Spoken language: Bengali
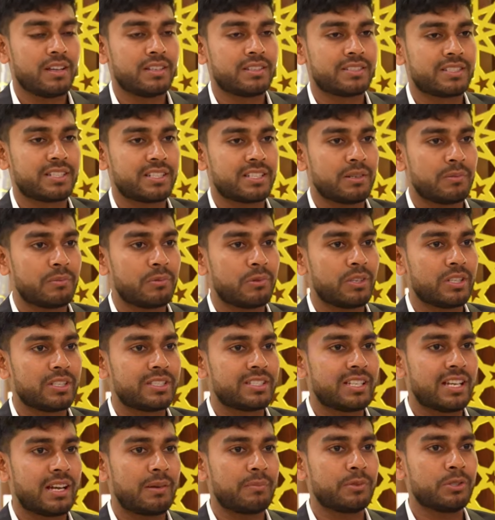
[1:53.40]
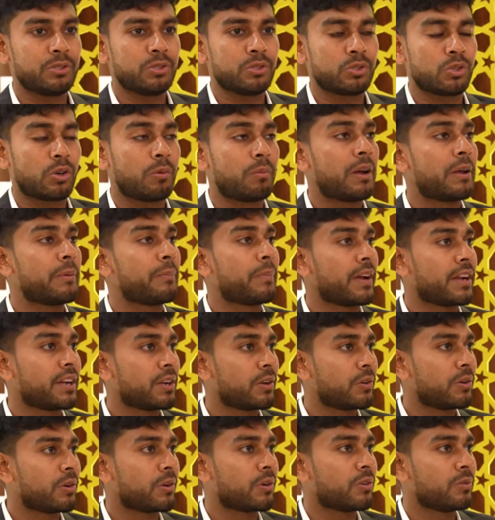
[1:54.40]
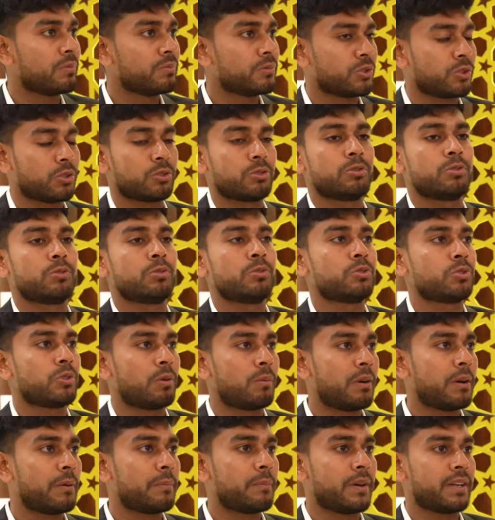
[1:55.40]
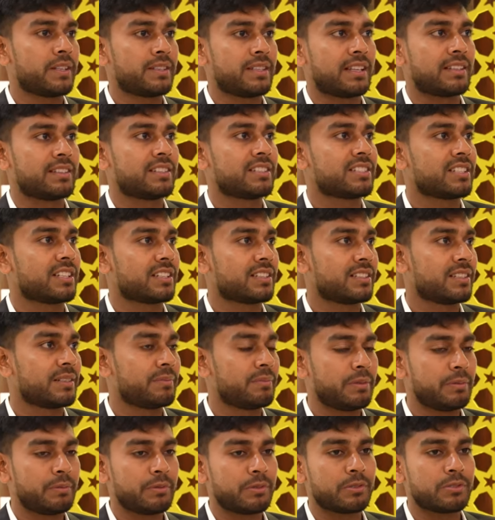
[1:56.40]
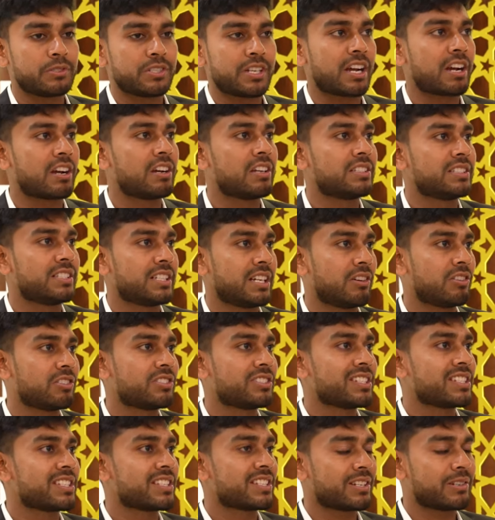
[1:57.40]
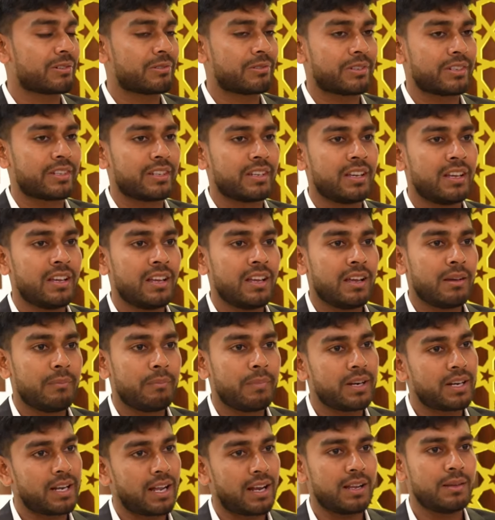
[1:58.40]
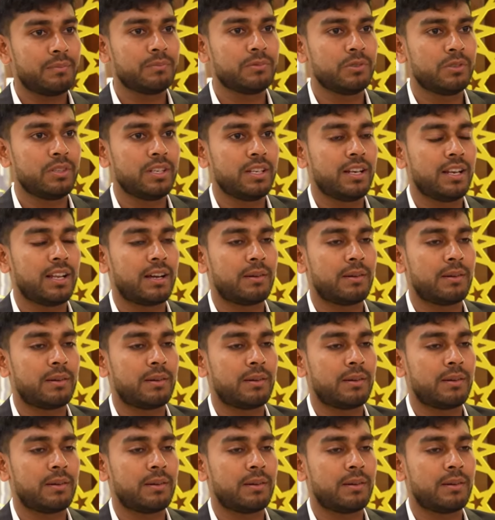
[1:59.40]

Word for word: যেটা বলেছি আমি তো সময় পাই না ওরকম যতটুকু সময় পাই তাদের সাথে বিভিন্ন জায়গায় যাওয়ার চেষ্টা করি বাট আলহামদুলিল্লাহ